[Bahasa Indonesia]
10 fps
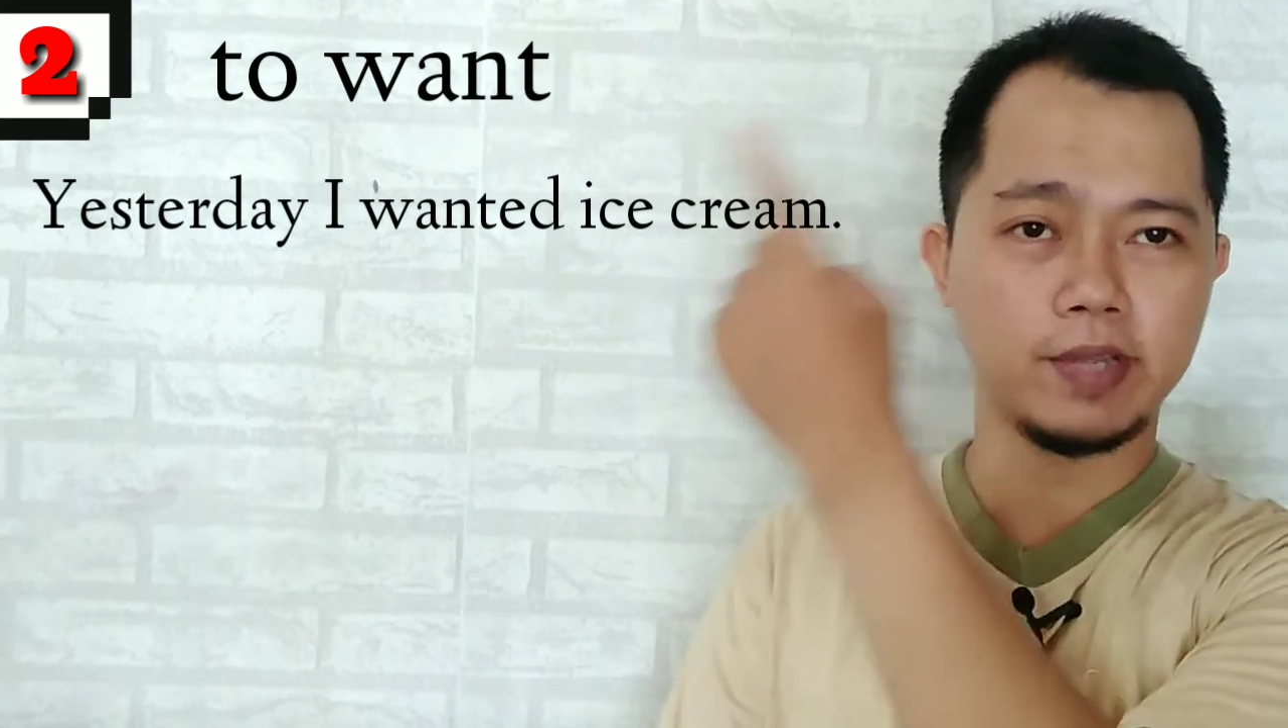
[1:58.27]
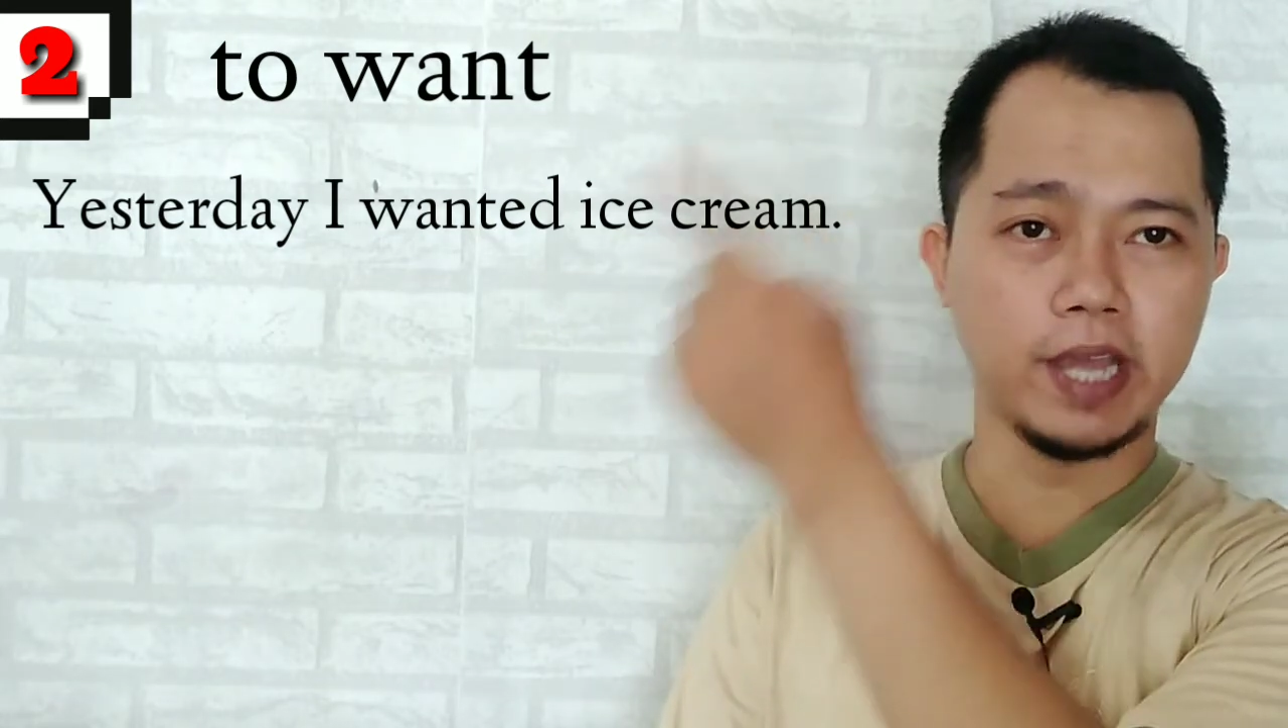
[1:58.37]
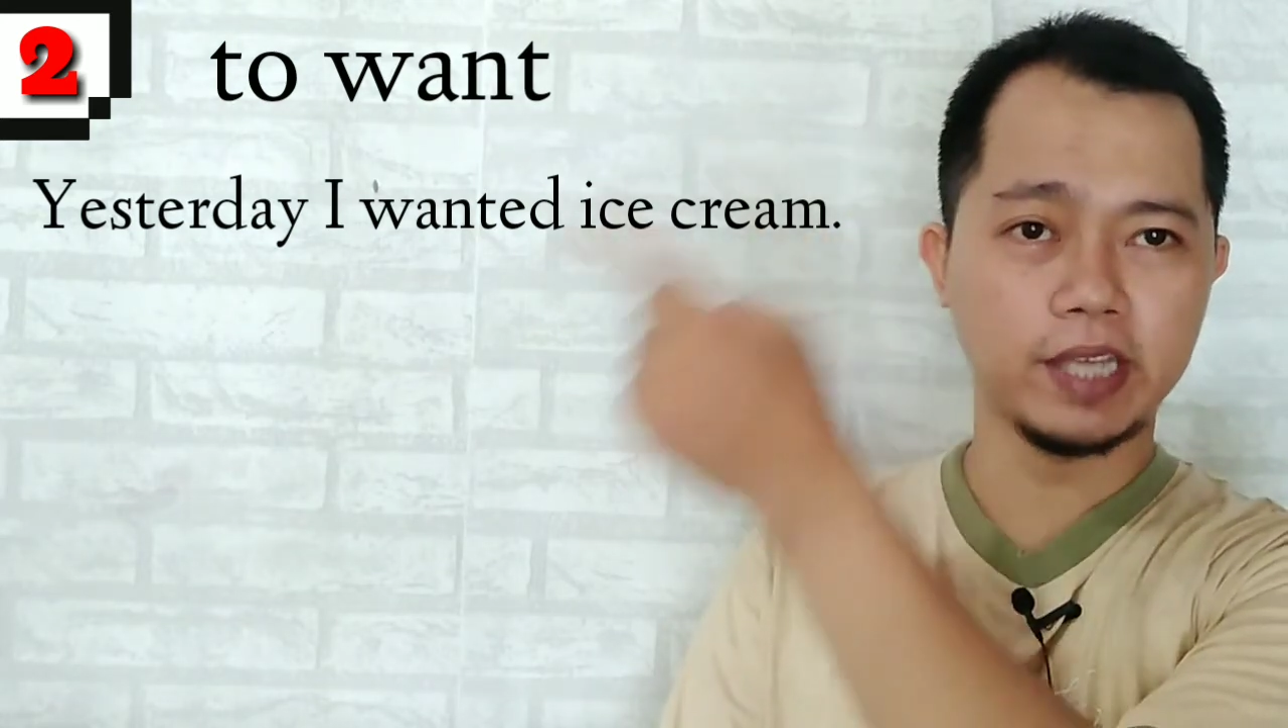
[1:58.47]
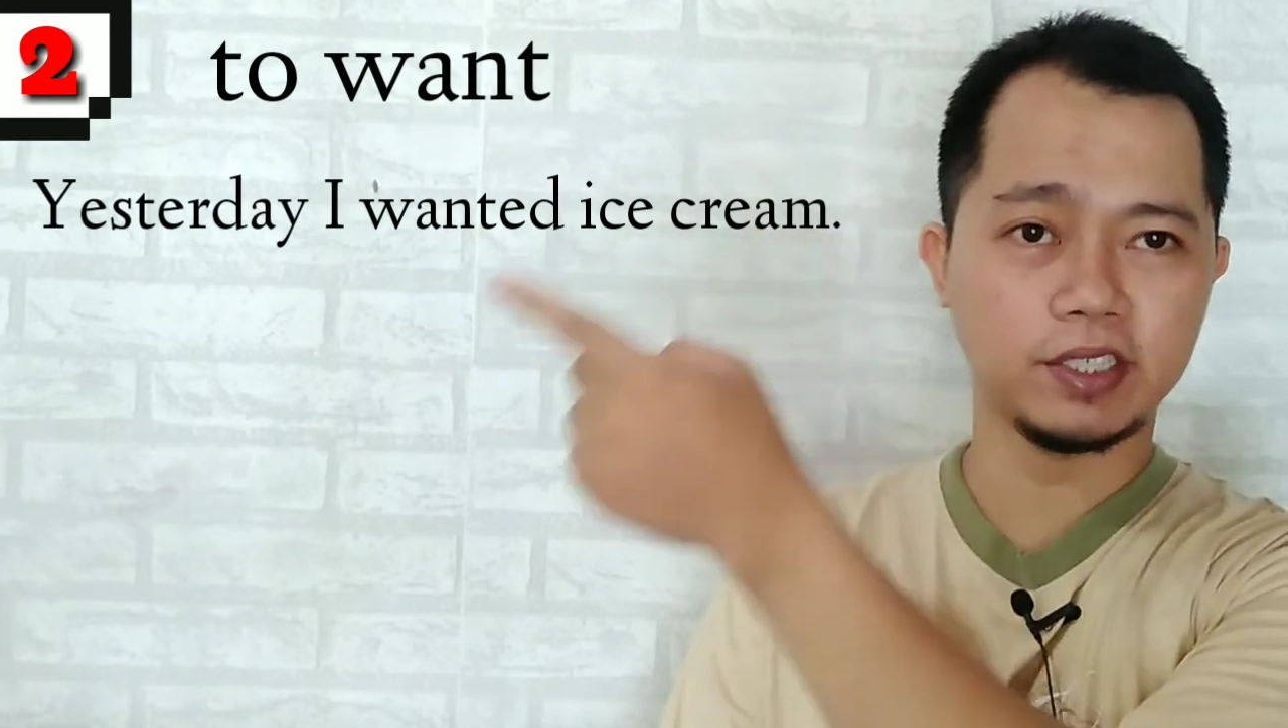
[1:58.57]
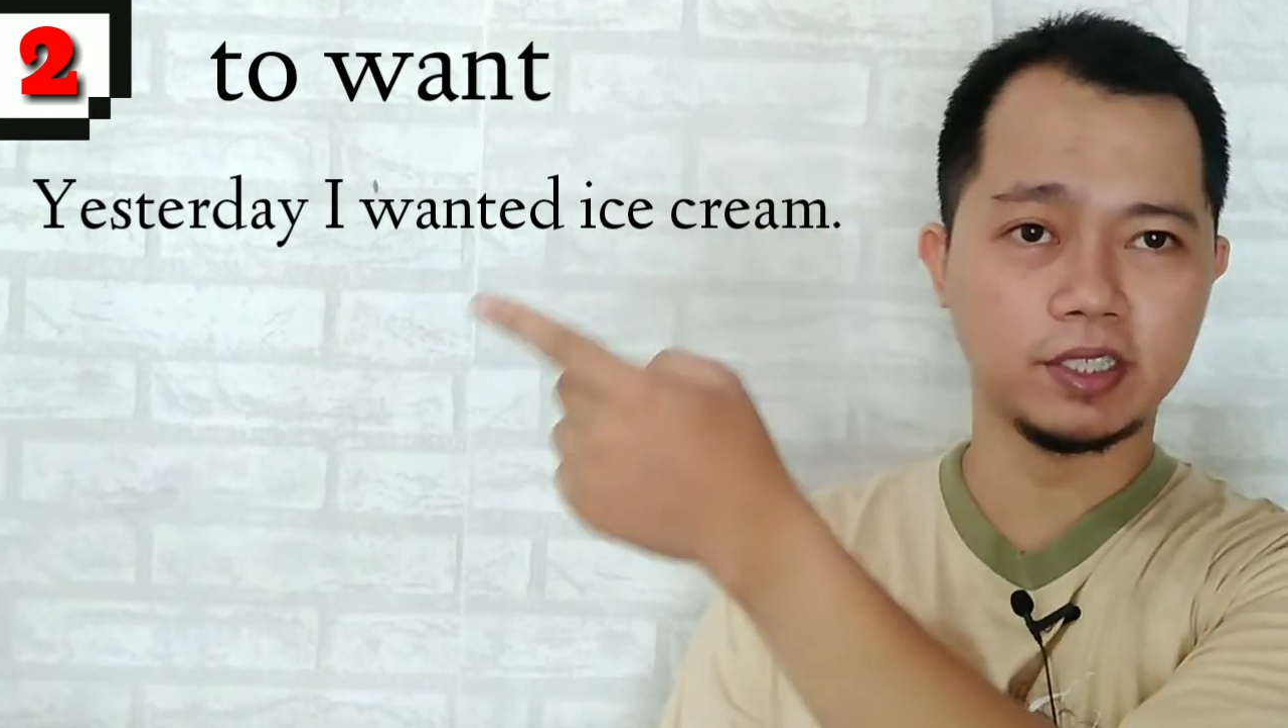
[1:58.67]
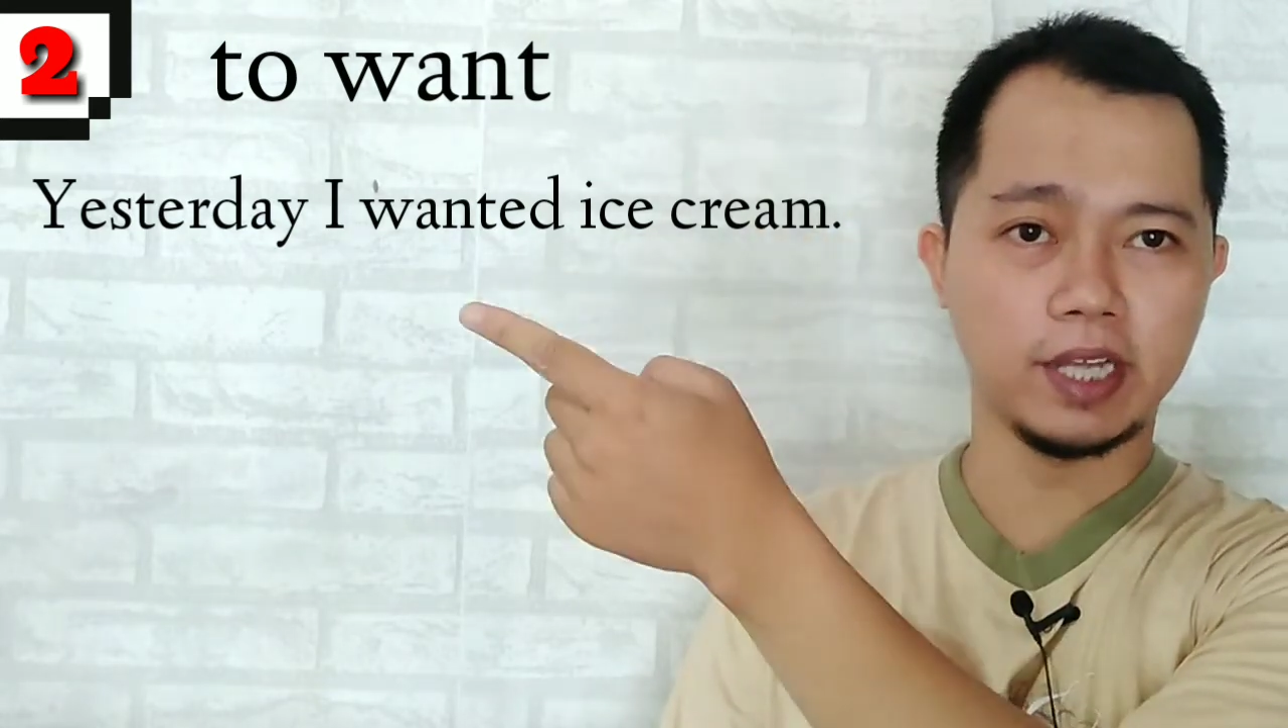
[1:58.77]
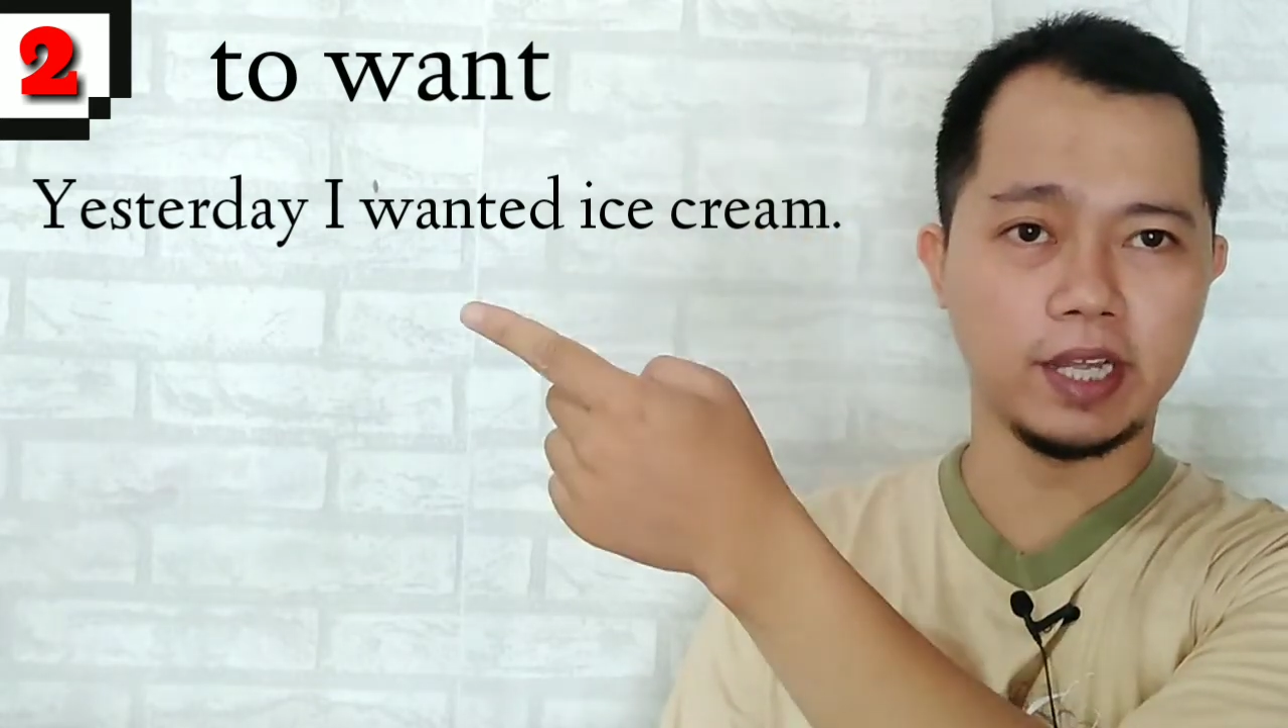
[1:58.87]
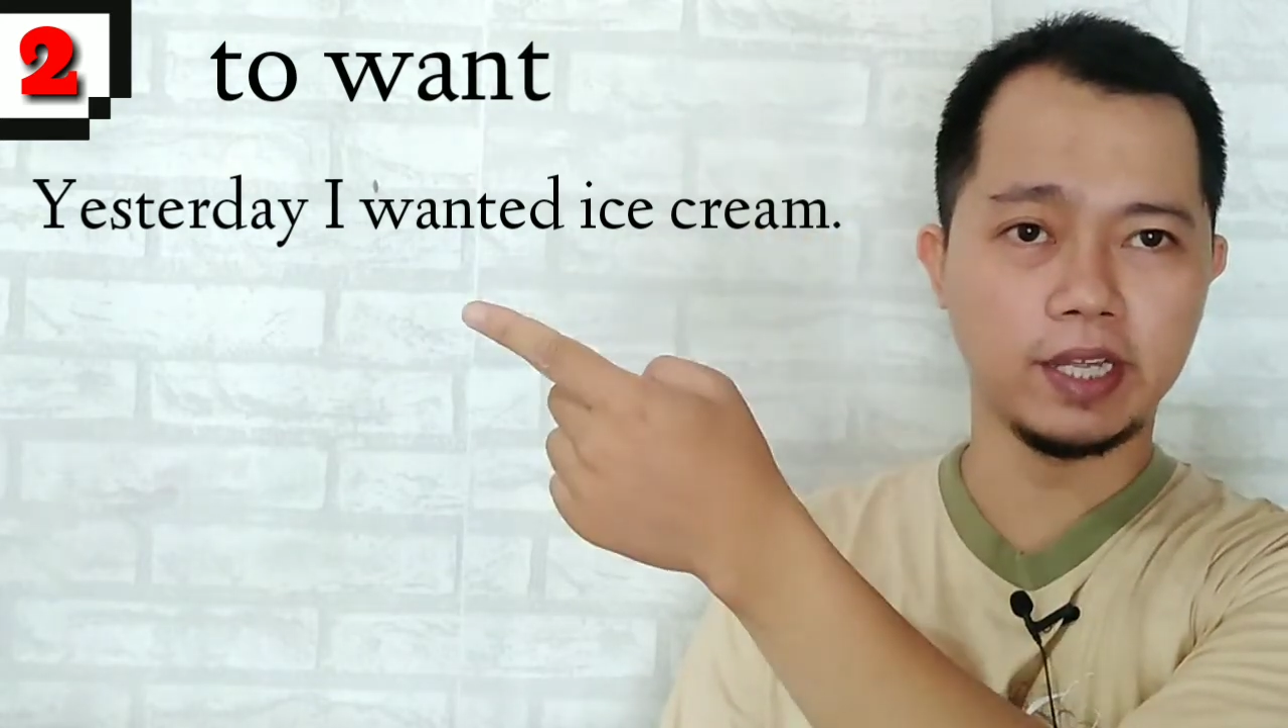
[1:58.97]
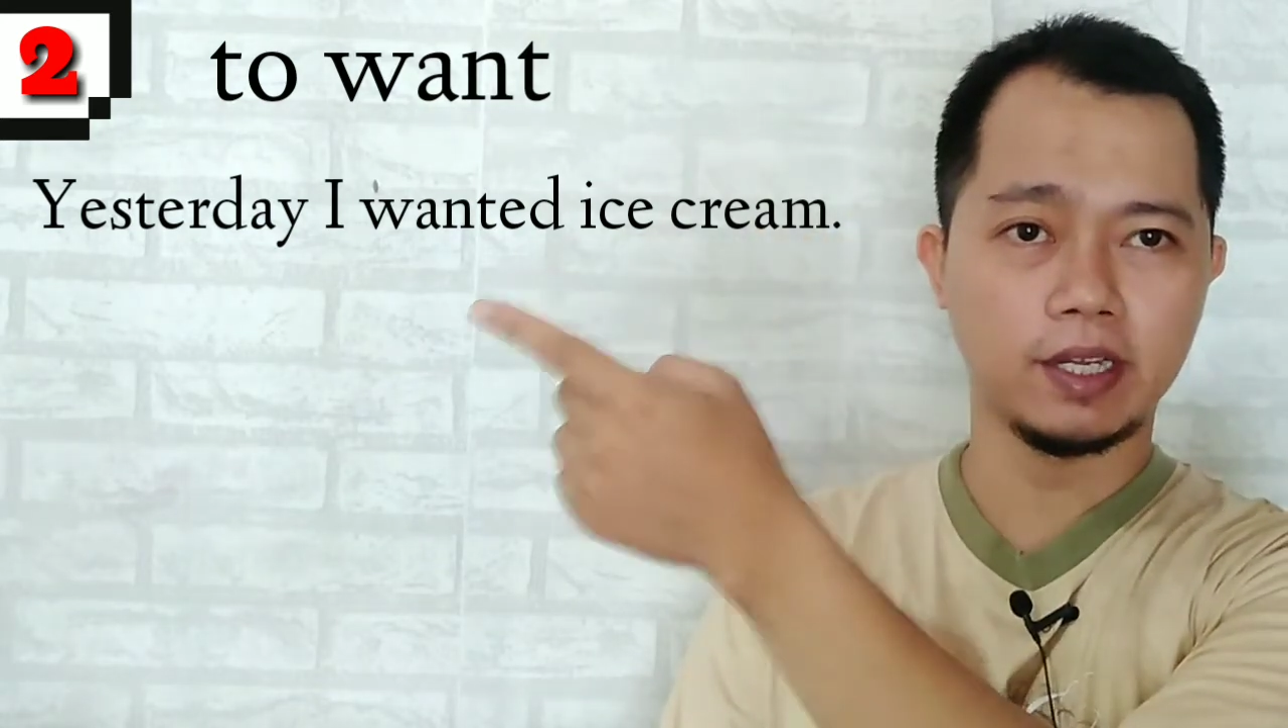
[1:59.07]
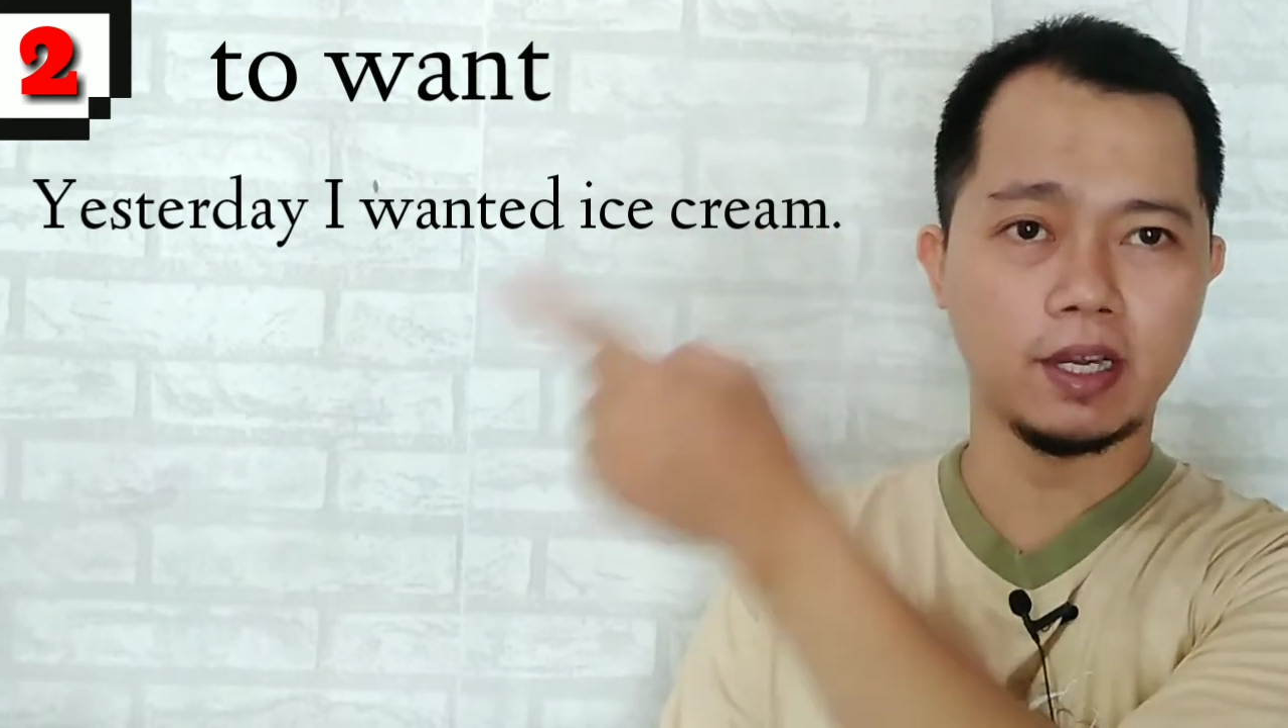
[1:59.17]

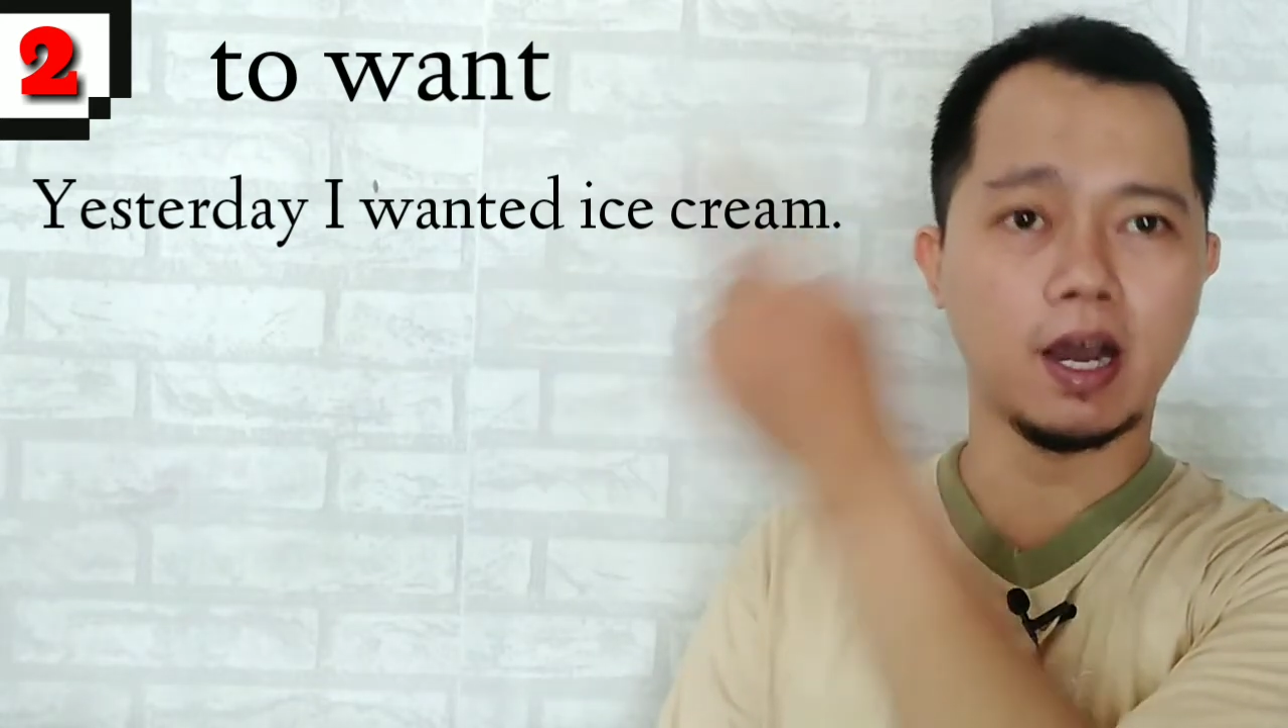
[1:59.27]
yesterday